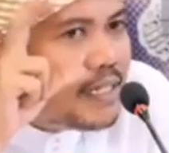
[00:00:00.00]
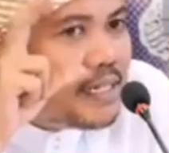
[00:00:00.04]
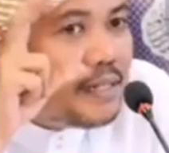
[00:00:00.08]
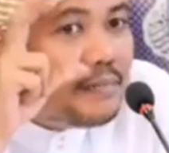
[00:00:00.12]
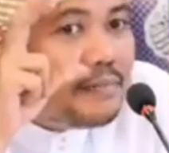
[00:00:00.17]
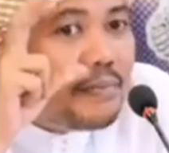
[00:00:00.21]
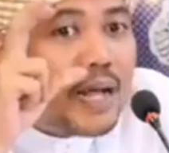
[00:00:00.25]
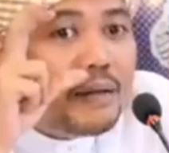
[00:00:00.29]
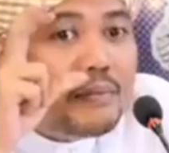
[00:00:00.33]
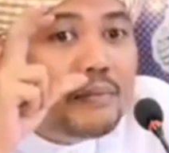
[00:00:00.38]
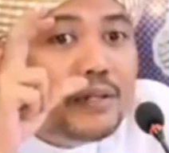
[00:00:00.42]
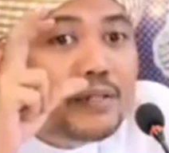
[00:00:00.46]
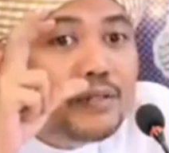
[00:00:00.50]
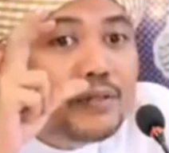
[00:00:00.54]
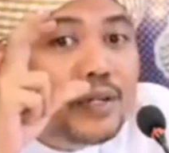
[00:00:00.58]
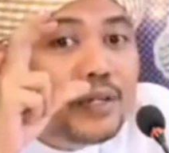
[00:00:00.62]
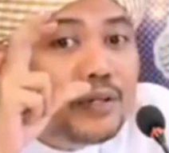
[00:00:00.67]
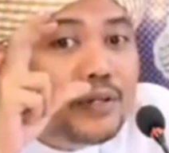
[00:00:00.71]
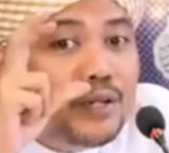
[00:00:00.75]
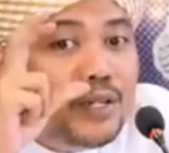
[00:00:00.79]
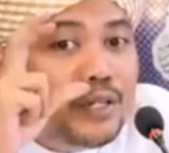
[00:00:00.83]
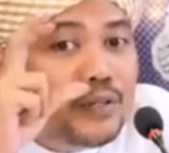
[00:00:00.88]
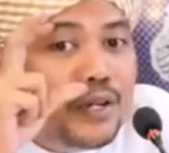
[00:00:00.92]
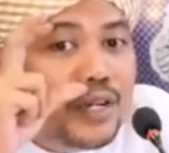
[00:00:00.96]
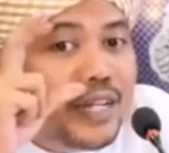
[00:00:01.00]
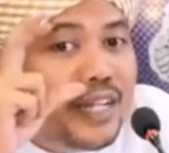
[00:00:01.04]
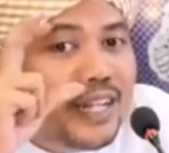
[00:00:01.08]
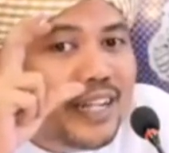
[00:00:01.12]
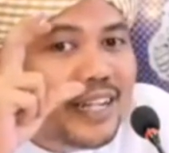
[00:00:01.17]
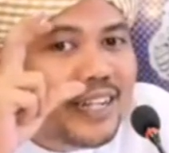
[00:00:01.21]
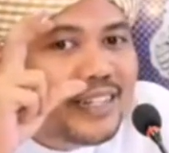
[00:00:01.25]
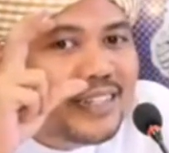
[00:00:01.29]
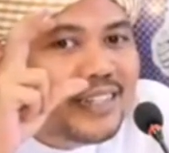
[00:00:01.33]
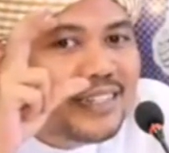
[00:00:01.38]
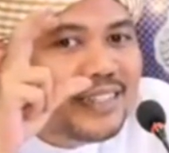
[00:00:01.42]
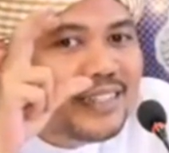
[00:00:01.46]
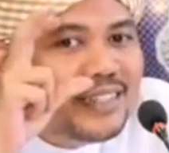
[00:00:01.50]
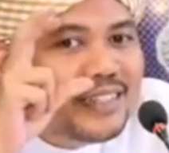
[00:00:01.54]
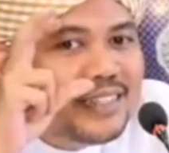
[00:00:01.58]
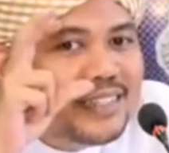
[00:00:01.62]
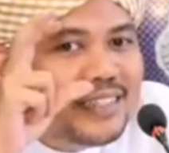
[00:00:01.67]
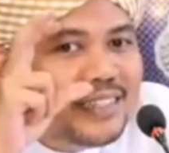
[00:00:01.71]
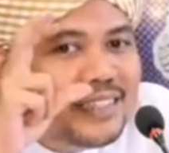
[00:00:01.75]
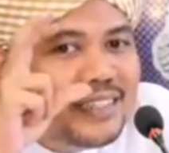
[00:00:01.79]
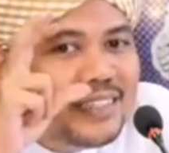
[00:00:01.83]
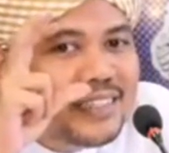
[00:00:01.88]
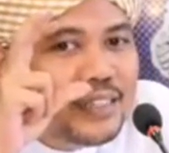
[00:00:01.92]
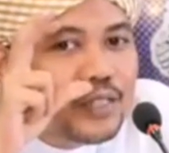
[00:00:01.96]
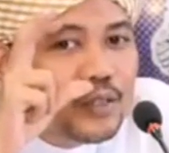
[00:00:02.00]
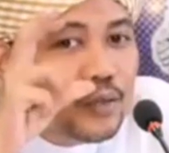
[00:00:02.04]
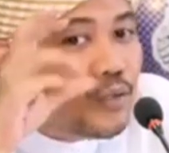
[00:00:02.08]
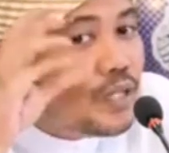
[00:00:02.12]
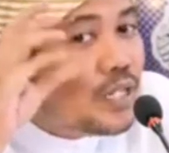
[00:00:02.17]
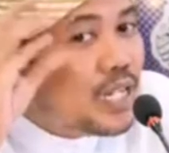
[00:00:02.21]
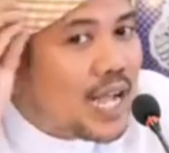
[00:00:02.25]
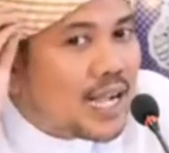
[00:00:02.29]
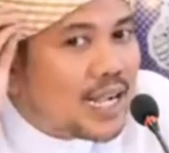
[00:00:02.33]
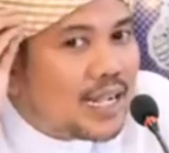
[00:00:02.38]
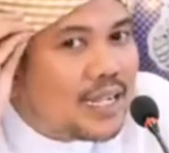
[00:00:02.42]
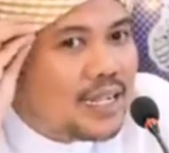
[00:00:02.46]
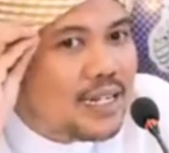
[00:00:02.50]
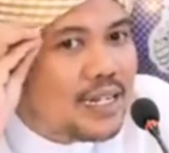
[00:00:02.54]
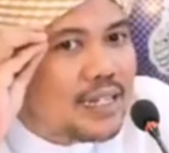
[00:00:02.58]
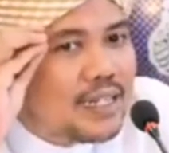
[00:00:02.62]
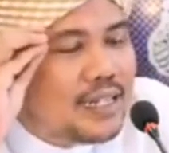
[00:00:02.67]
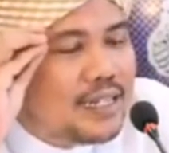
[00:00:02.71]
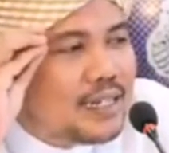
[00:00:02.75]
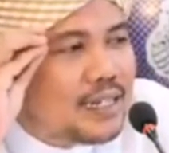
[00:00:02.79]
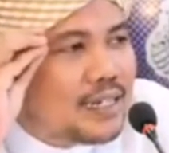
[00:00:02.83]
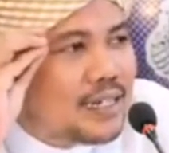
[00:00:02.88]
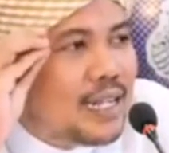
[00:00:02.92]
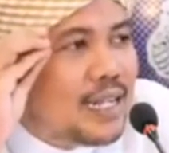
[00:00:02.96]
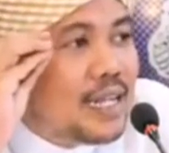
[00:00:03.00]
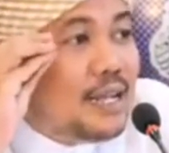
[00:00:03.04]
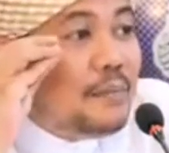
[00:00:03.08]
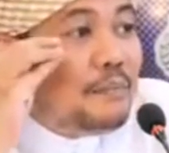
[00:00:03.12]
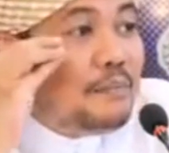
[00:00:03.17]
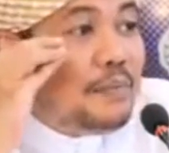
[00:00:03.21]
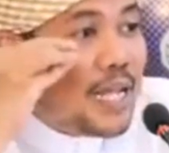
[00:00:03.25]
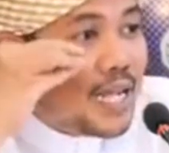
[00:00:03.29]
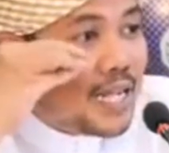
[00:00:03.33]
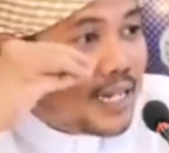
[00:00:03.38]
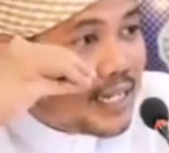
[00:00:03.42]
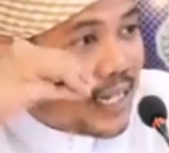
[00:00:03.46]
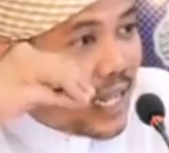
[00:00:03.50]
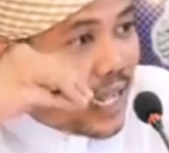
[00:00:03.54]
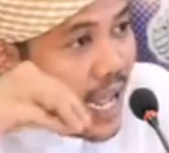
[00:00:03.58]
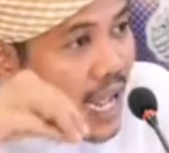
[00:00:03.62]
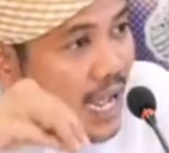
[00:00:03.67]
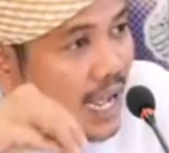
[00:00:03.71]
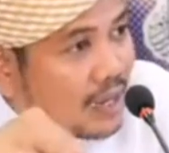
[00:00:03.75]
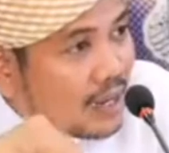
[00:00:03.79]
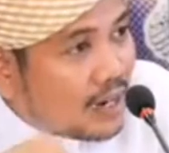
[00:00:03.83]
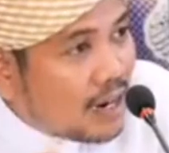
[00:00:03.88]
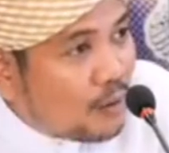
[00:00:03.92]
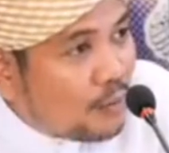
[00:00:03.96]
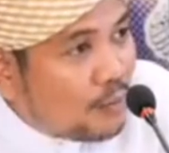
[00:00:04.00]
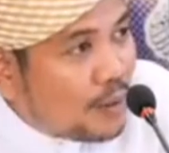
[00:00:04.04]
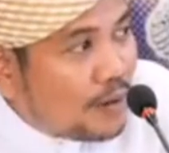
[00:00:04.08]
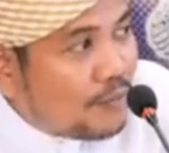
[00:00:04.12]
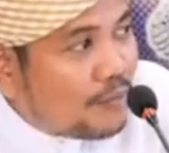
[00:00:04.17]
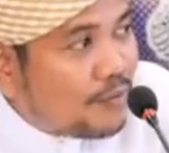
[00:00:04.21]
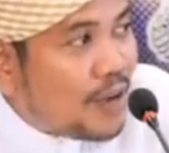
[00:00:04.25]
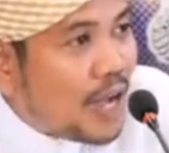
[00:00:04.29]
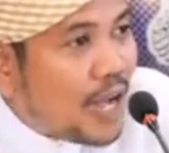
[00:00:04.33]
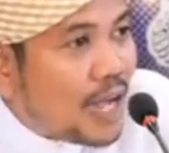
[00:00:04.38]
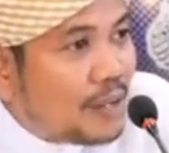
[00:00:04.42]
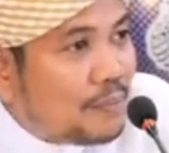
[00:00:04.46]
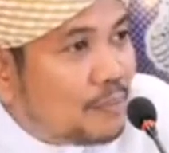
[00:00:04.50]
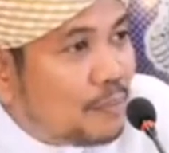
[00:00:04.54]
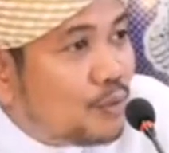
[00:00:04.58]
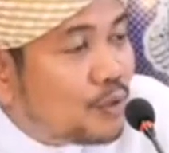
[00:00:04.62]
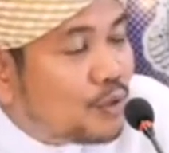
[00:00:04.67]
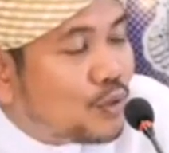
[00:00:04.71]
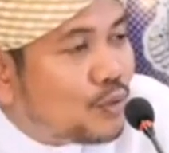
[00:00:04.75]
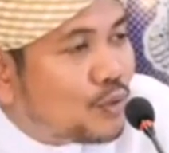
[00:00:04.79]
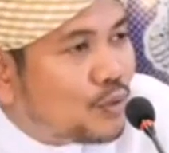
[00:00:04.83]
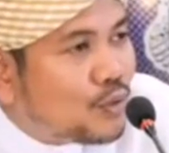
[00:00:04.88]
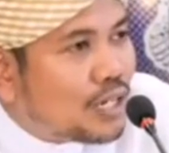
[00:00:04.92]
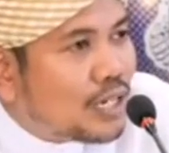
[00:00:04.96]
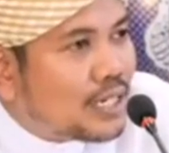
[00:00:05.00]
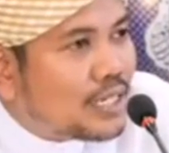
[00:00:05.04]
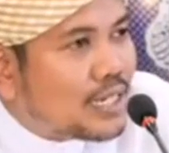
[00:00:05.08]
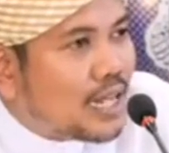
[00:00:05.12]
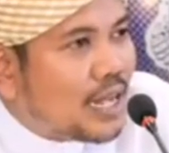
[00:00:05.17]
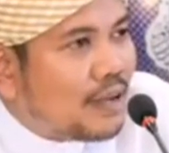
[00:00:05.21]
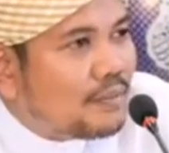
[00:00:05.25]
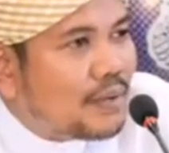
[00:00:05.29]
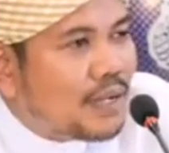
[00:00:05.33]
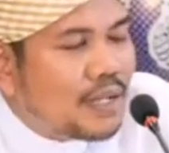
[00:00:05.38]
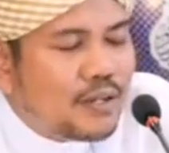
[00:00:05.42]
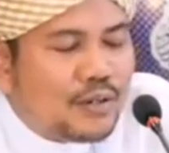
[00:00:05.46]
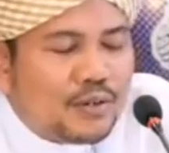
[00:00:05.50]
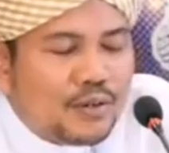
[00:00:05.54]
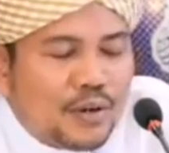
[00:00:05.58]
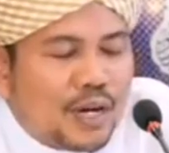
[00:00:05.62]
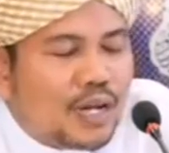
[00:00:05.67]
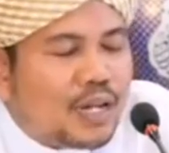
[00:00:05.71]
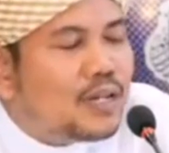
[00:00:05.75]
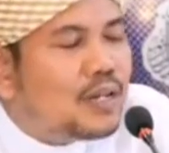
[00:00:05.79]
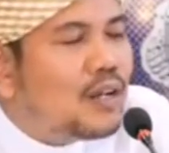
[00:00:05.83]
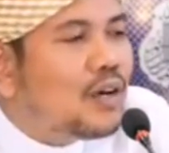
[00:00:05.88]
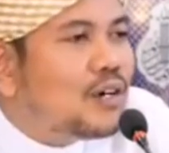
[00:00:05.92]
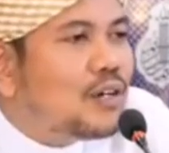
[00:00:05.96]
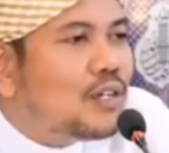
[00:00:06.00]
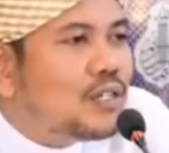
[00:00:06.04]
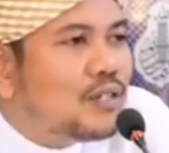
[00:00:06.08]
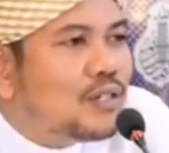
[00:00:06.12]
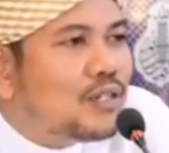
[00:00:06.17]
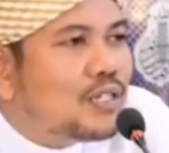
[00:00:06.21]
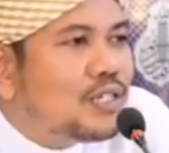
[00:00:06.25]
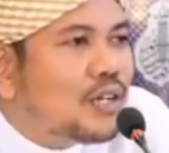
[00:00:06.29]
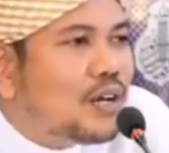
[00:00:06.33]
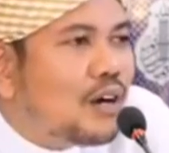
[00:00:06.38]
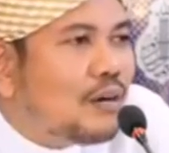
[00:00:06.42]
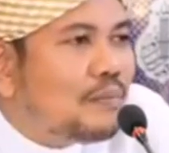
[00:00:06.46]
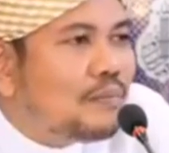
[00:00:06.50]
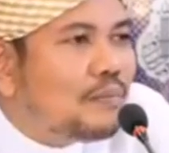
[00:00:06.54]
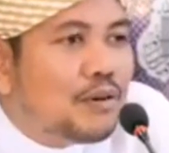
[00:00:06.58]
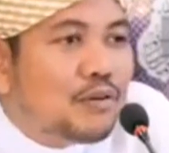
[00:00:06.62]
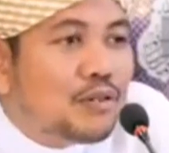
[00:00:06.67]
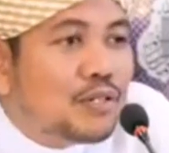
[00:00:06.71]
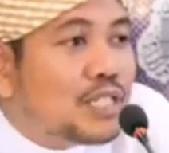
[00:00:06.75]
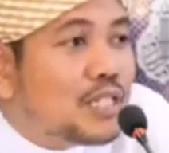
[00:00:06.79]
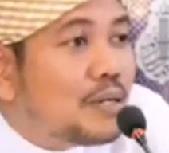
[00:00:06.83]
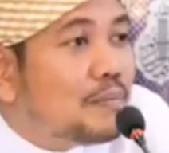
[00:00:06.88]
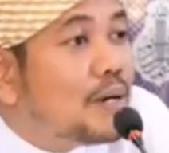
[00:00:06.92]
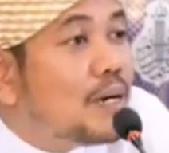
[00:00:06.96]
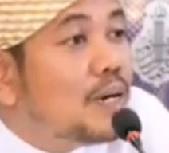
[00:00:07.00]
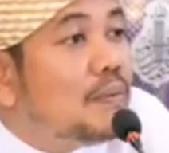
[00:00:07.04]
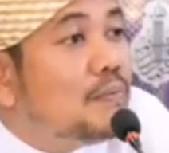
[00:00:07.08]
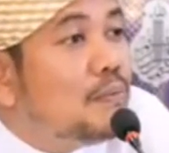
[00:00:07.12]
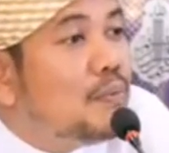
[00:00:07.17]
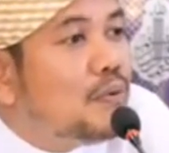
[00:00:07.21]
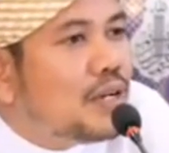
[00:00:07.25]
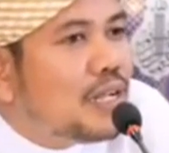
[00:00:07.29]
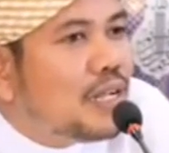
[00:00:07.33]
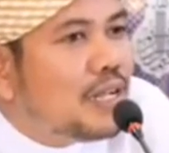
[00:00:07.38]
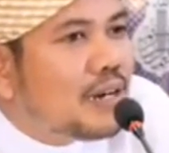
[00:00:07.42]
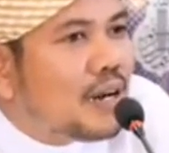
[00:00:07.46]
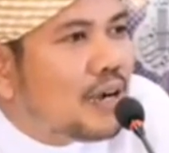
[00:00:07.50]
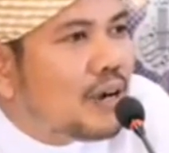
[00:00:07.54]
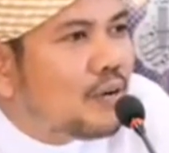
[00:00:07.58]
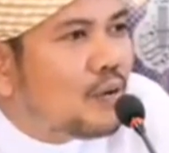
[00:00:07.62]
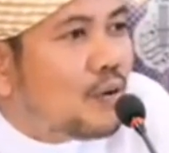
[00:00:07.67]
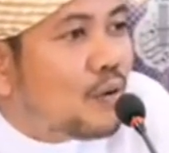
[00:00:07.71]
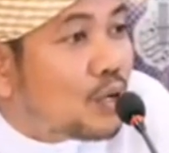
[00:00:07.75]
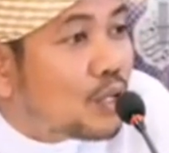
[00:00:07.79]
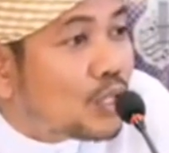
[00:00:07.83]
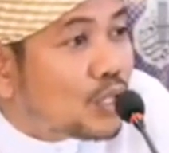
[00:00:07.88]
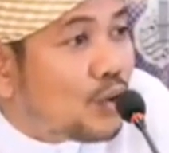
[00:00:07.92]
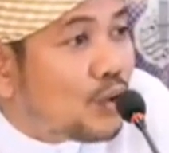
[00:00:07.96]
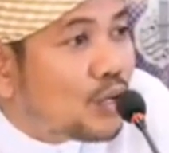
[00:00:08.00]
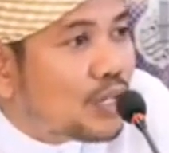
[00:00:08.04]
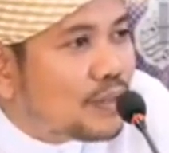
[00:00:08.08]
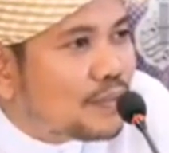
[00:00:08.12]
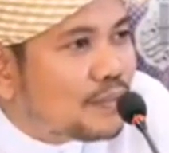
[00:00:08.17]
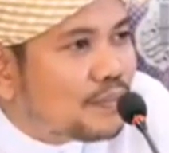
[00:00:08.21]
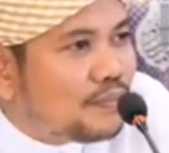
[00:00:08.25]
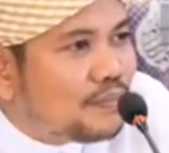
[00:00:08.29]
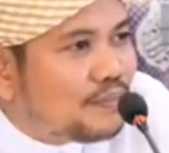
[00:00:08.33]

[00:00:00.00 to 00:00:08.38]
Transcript: ทธิภาพด้วยตัวด้วยตัวเองทุกอย่างเกิดขึ้นเพียงแต่หากเราเป็นฝ่ายผู้ถูกกระทำให้รู้ว่าอัลลอฮ์ก็ทดสอบพระองค์จะเพิ่มบุญให้เราอดทน